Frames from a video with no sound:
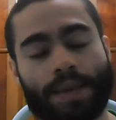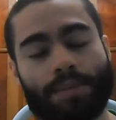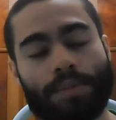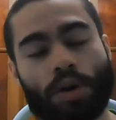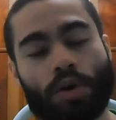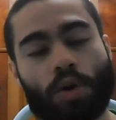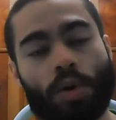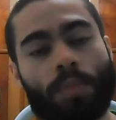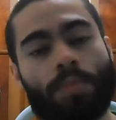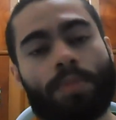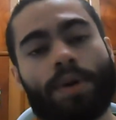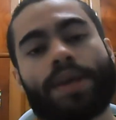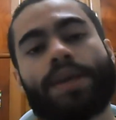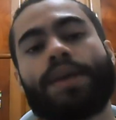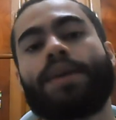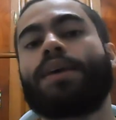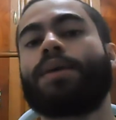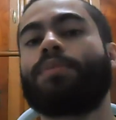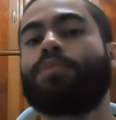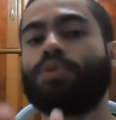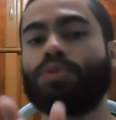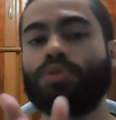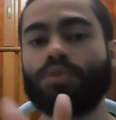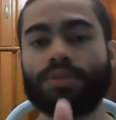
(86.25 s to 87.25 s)
Quem me acompanha
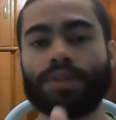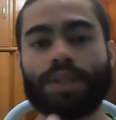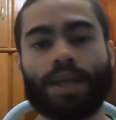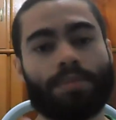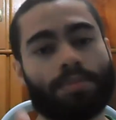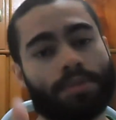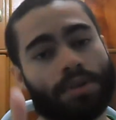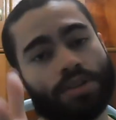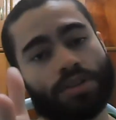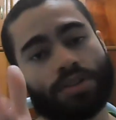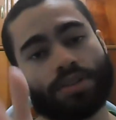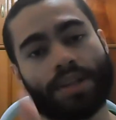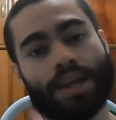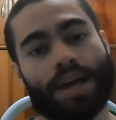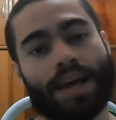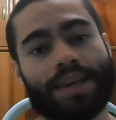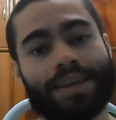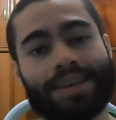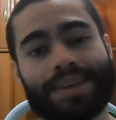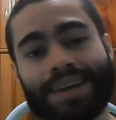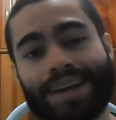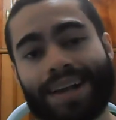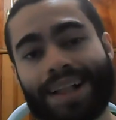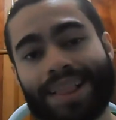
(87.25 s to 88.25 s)
aí há muito tempo, que está
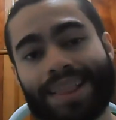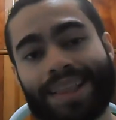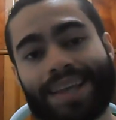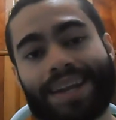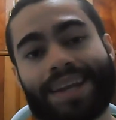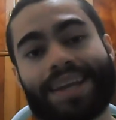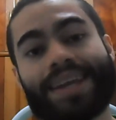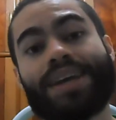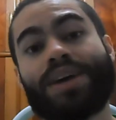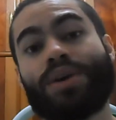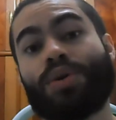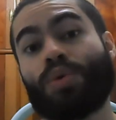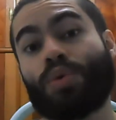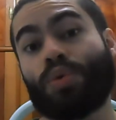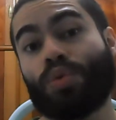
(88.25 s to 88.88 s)
aí, galera,